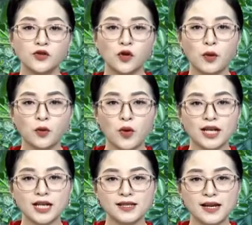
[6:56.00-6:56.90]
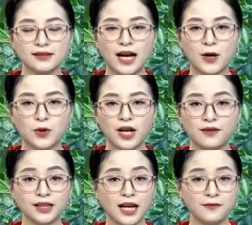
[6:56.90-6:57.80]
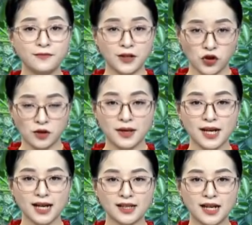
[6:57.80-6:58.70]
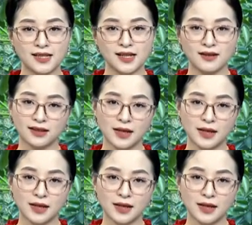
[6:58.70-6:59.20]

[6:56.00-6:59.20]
Chuyên mục đoàn kết sáng tạo của Đài Phát Thanh và Truyền hình Bắc Cạn đến đây xin được